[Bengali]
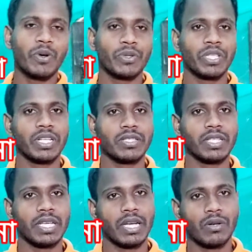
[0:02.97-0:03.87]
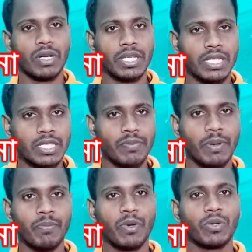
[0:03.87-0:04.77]
প্রগতি নার্সারি অ্যান্ড হর্টিকালচার
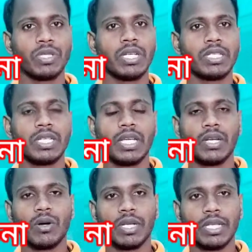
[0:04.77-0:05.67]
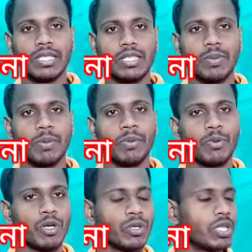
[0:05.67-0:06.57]
ফার্ম প্রগতি নার্সারি অ্যান্ড হর্টিকালচার
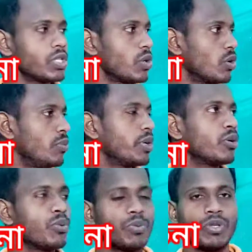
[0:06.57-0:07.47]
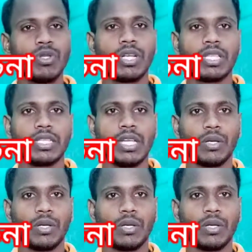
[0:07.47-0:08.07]
ফার্মের পক্ষ থেকে সকল বিক্ষুবন্ধুদেরকে